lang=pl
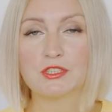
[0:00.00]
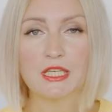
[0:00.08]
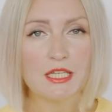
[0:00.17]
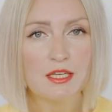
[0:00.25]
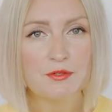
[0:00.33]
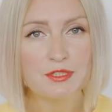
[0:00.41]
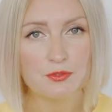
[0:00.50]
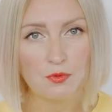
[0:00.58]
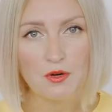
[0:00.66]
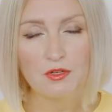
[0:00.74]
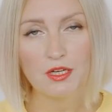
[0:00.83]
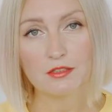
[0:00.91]
z Hilary
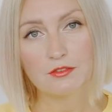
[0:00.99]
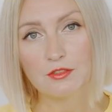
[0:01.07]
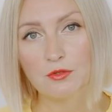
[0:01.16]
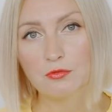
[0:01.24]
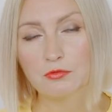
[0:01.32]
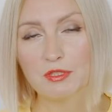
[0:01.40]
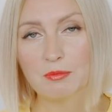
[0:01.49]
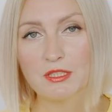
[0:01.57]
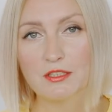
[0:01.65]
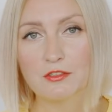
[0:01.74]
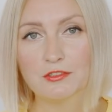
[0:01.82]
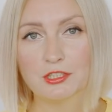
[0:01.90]
Swank, aktorką, która ma
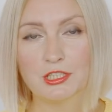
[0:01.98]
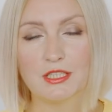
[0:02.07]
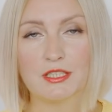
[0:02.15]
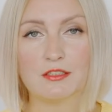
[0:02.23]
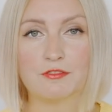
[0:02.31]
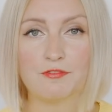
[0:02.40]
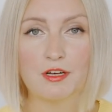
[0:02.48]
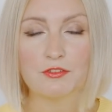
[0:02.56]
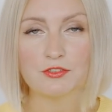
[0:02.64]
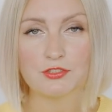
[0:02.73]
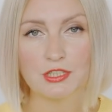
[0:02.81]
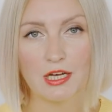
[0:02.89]
na koncie dwa
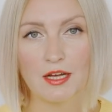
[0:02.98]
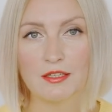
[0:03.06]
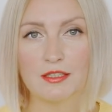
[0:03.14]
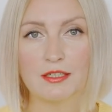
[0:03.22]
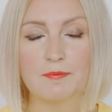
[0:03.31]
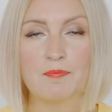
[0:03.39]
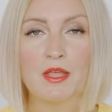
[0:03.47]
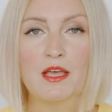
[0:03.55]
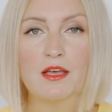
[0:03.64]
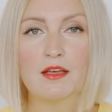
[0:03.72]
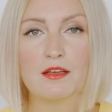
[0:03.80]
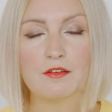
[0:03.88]
Oscary.
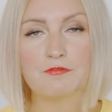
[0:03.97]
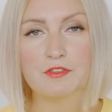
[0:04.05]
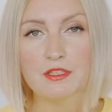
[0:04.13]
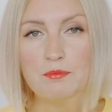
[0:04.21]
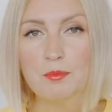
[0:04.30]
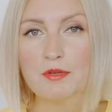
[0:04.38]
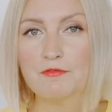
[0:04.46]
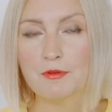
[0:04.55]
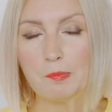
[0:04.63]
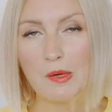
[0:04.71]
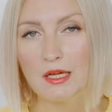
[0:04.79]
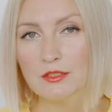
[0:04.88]
E, w tym
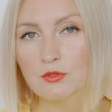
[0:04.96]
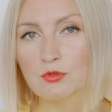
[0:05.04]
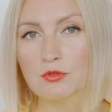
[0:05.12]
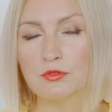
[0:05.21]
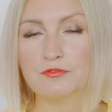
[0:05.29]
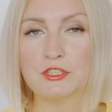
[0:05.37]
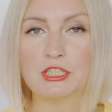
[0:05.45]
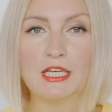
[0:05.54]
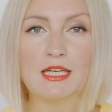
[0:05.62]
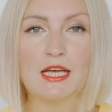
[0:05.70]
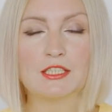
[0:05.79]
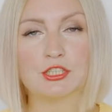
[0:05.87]
wypadku
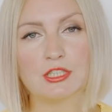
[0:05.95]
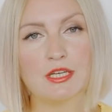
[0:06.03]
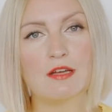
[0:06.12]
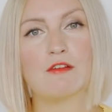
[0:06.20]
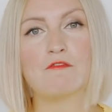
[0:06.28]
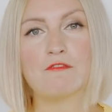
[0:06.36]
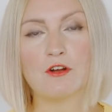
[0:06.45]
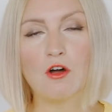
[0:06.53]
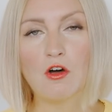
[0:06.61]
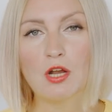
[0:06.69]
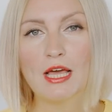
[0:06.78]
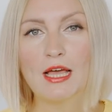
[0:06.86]
wciela się w
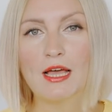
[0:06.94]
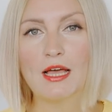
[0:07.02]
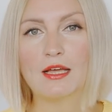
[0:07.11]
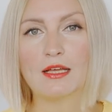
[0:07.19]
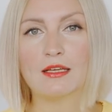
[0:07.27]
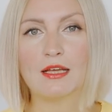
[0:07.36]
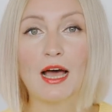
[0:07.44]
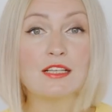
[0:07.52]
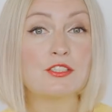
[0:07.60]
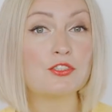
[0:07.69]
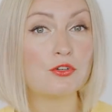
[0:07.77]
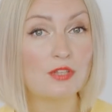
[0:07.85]
rolę e,
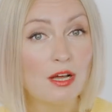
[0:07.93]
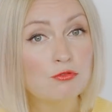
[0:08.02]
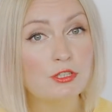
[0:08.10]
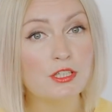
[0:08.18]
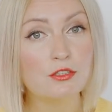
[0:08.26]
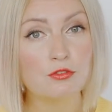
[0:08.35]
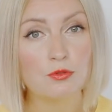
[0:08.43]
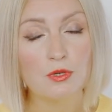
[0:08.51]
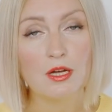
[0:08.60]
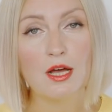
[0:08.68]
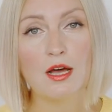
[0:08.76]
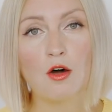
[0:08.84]
astronautki,
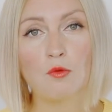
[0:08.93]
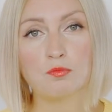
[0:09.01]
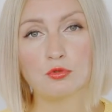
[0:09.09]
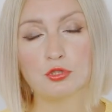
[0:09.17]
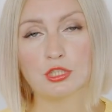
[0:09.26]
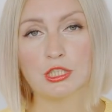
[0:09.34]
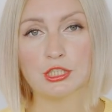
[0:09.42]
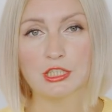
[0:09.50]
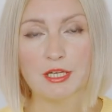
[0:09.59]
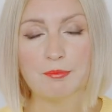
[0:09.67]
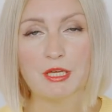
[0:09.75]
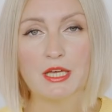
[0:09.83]
która opuszcza
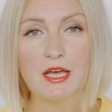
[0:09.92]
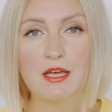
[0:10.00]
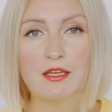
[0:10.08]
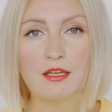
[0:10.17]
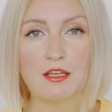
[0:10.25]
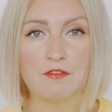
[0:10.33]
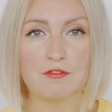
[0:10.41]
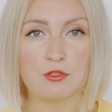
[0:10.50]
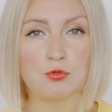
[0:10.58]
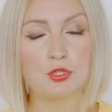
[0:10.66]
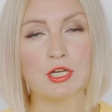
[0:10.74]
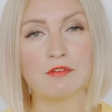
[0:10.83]
Ziemię e, i
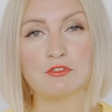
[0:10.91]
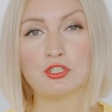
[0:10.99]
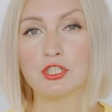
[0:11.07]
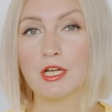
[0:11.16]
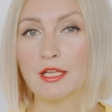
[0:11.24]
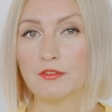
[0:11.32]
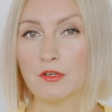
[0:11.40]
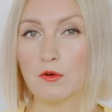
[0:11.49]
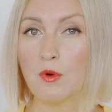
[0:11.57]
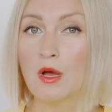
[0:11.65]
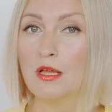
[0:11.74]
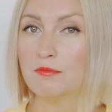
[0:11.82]
wyrusza w
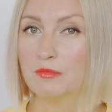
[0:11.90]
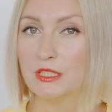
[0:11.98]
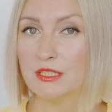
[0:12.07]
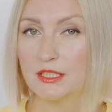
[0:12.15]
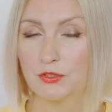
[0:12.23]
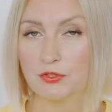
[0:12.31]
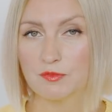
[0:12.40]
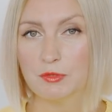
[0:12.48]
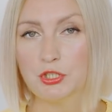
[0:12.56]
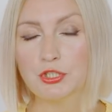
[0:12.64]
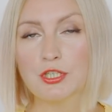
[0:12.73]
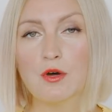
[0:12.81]
trzyletnią misję
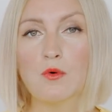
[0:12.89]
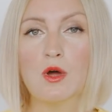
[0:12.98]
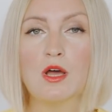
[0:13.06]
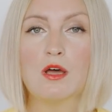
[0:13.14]
kosmiczną,